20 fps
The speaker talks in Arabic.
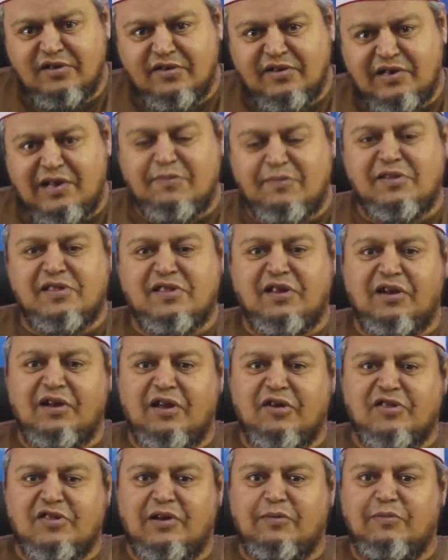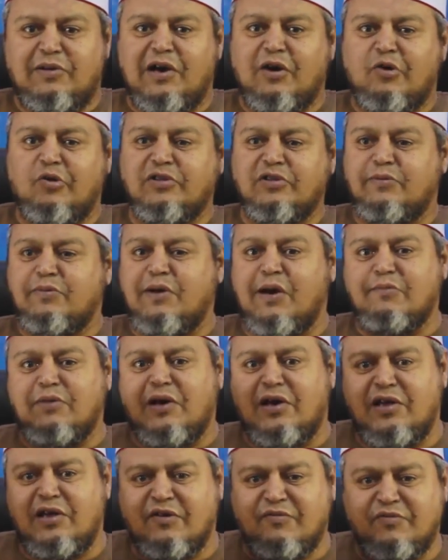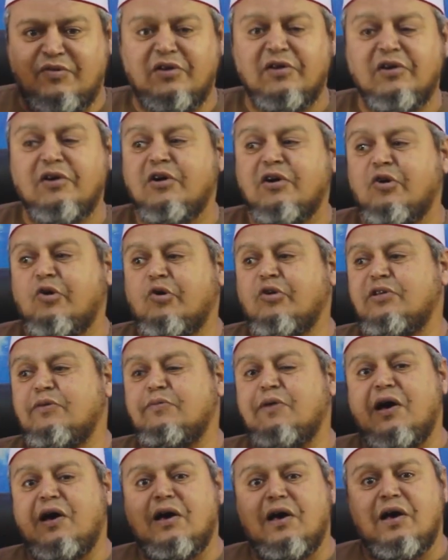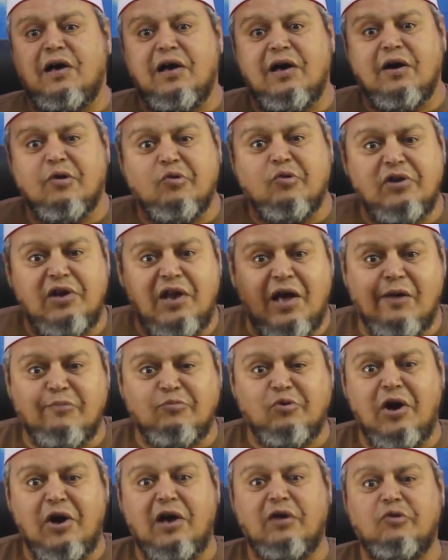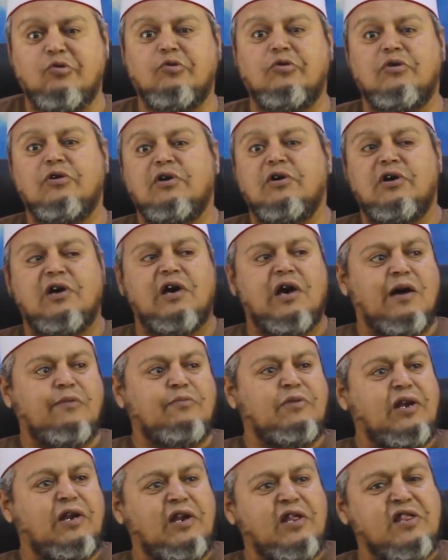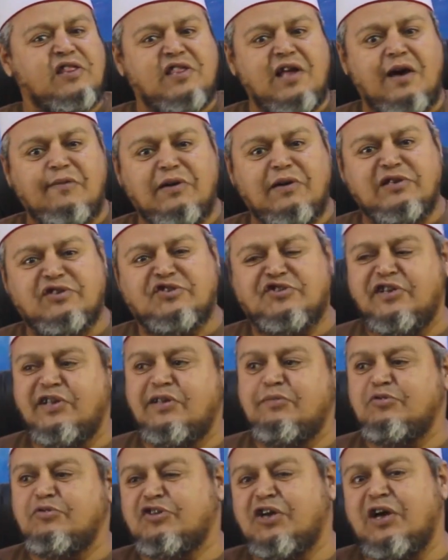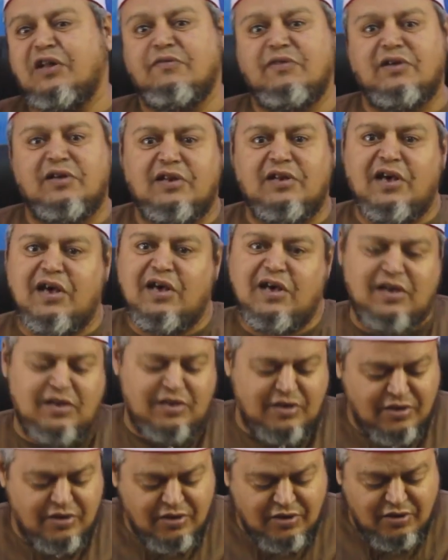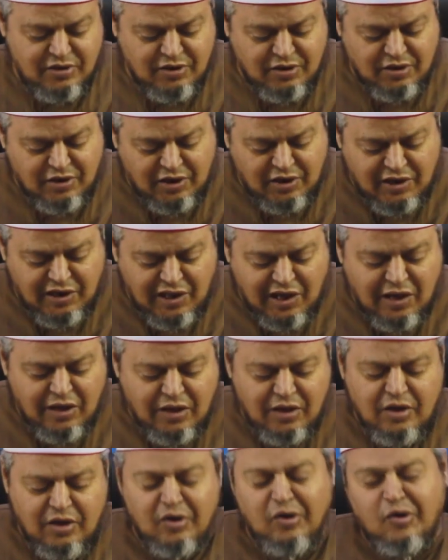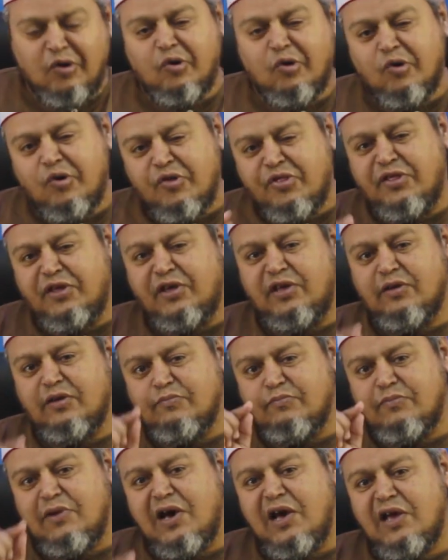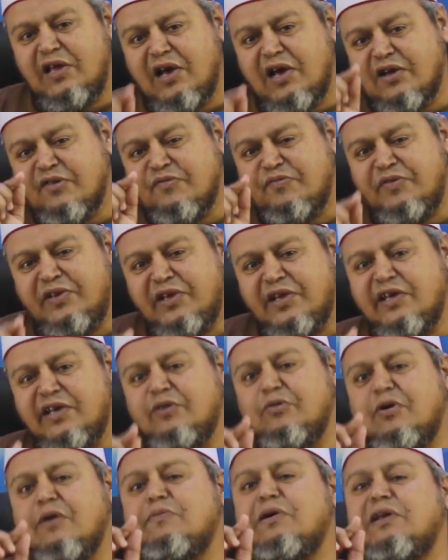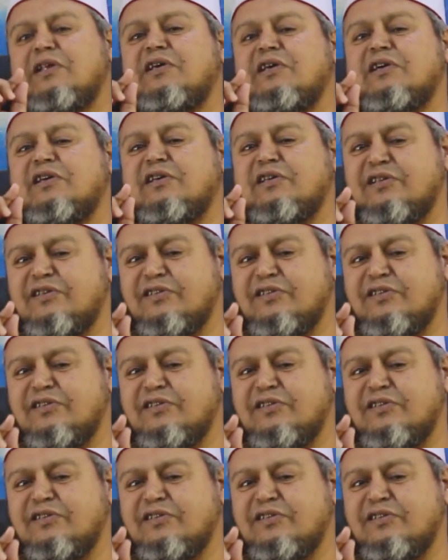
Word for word: النبي صلى الله عليه وسلم لا خدي بقى ما يكفي خدي بقى كل امواله اعملي للزمن شيلي مش عارف ايه لا قال خذي ما يكفيك وبنيك